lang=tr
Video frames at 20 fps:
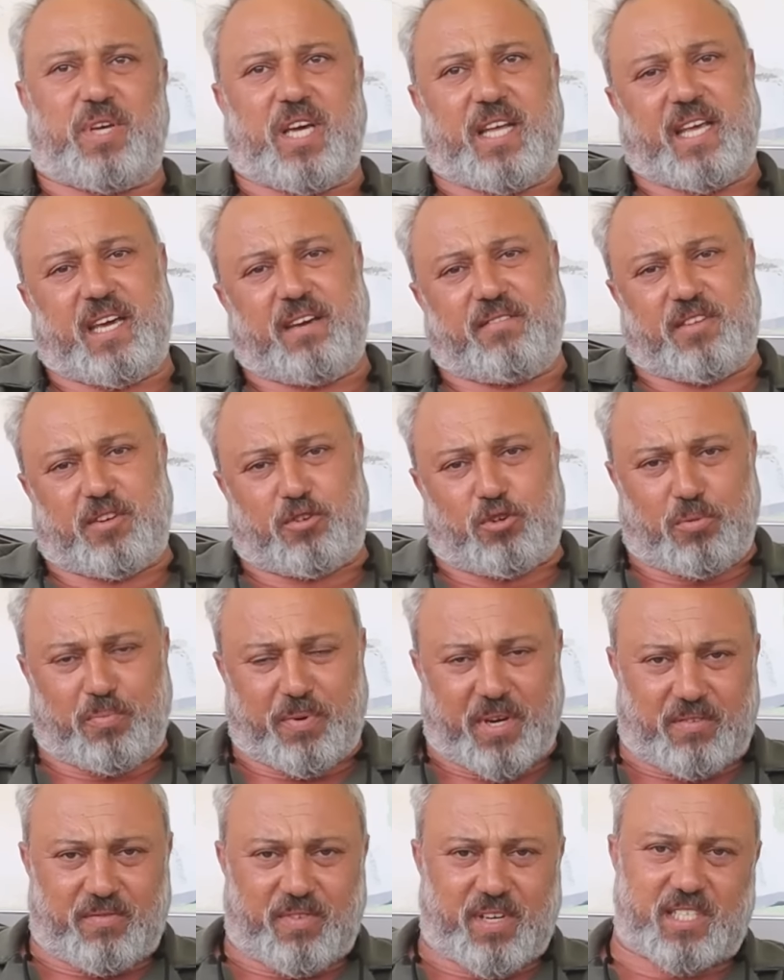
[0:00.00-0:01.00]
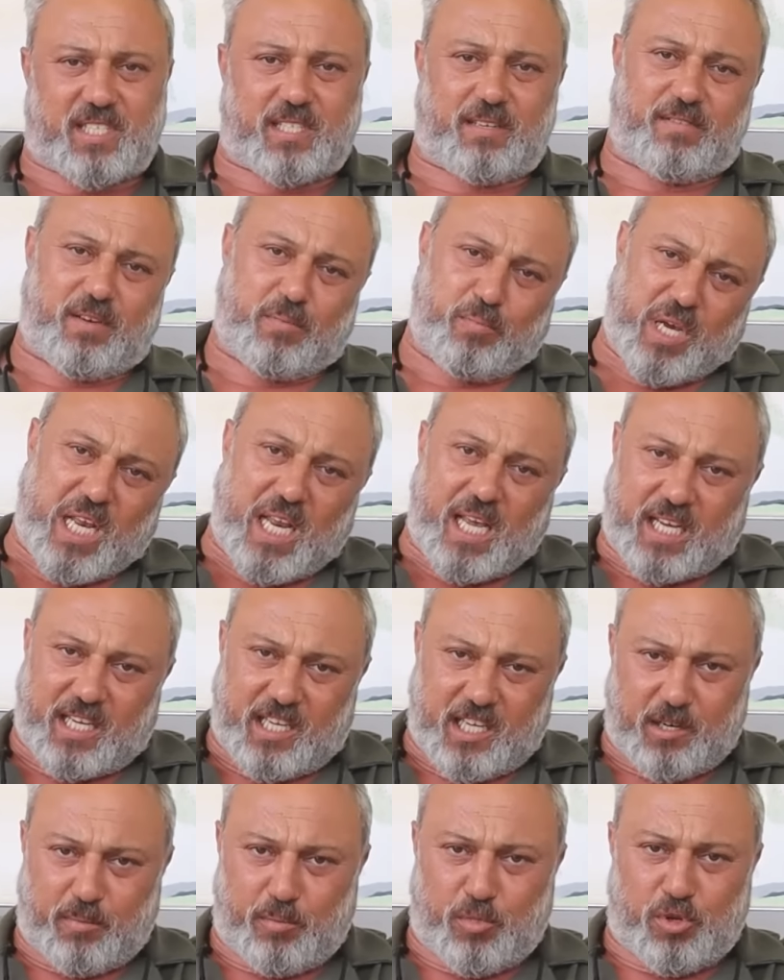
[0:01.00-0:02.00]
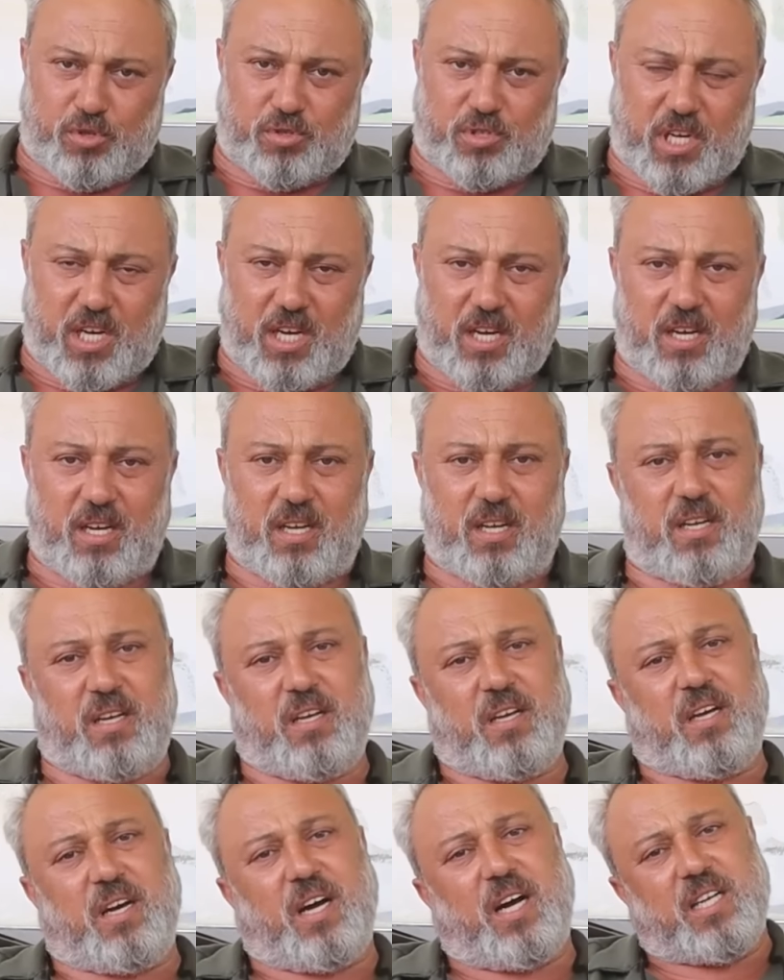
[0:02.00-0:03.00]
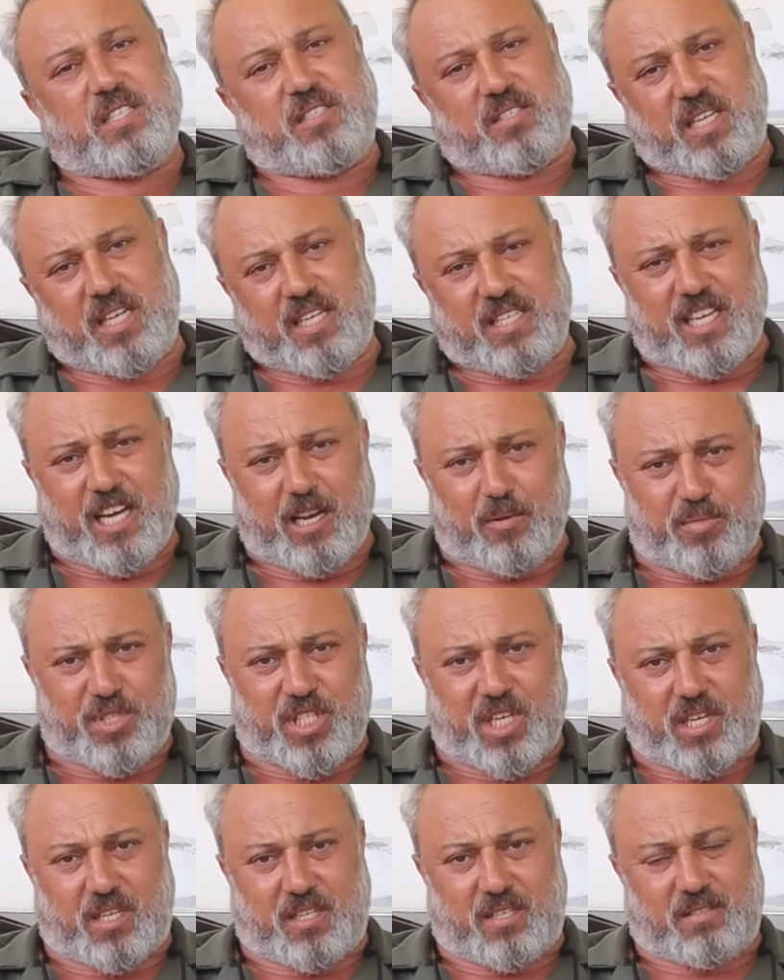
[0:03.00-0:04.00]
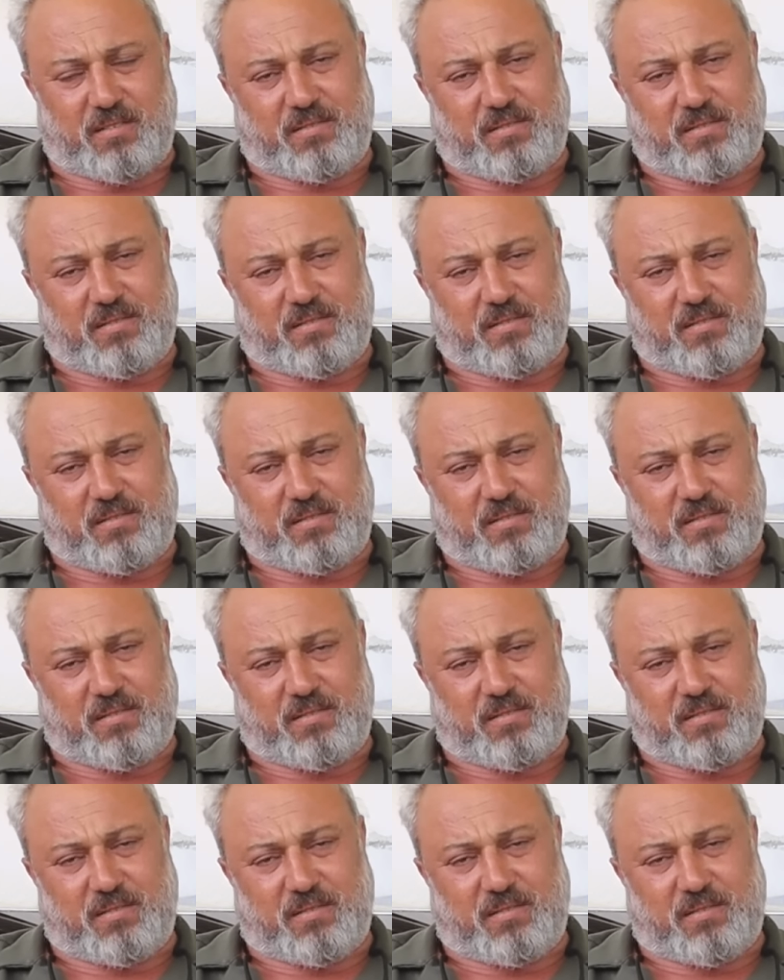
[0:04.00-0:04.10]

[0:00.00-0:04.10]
Yani evde köpek varsa ve melek girmiyorsa Azrail gelmeyecek.